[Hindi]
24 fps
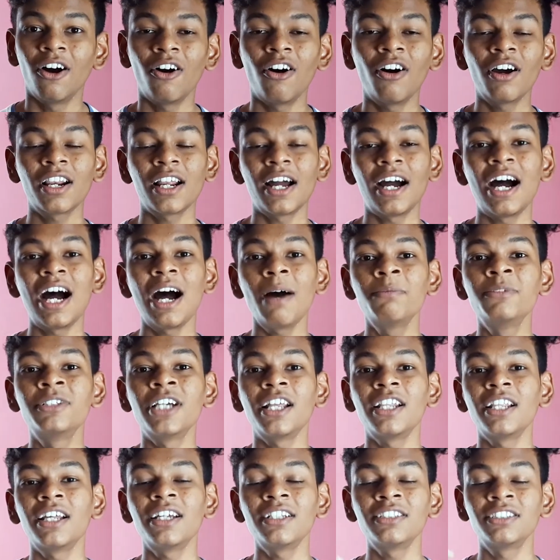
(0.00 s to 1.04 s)
और आप
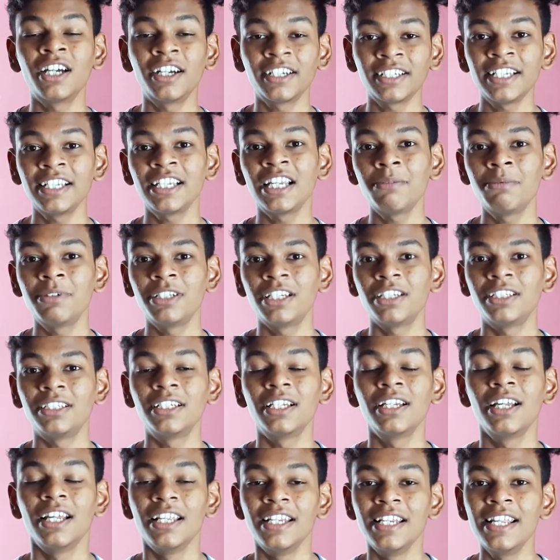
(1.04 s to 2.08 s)
ज़्यादा थकेंगे भी नहीं
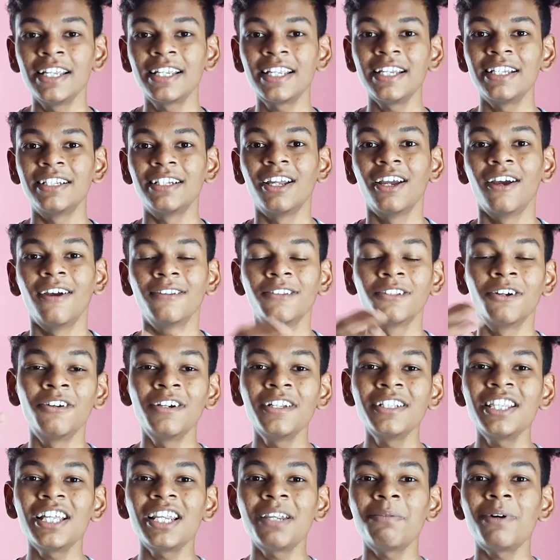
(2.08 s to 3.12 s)
लेकिन थोड़ी
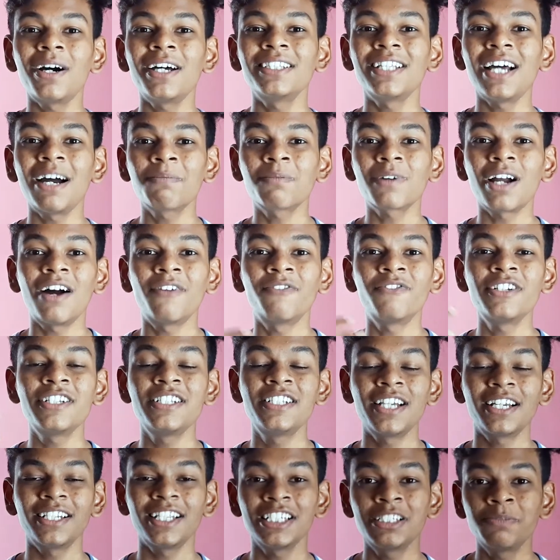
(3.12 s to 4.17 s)
देर बाद आप काफ़ी
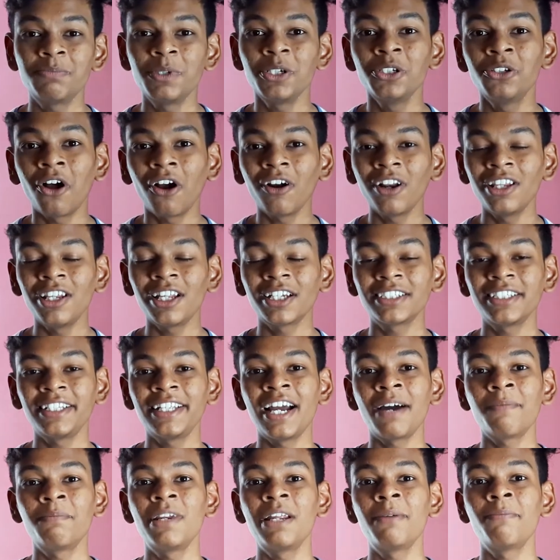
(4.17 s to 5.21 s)
ज़्यादा स्पीड दौड़ने लगते हैं
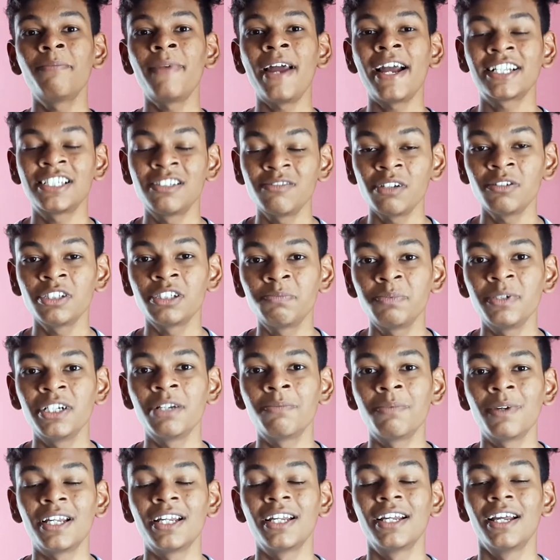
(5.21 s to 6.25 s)
अपने मैक्सिमम स्पीड
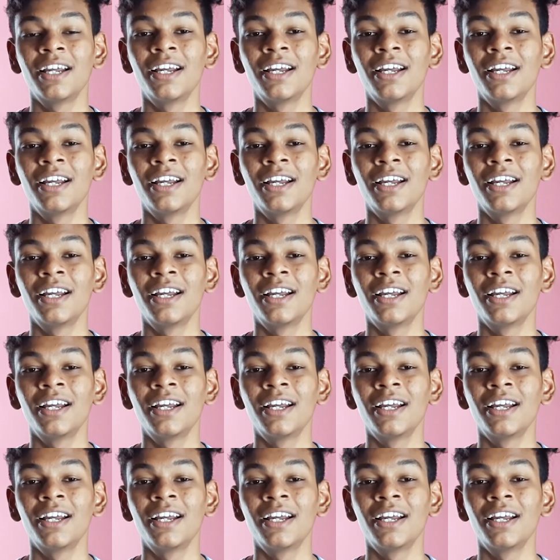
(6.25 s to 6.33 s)
पर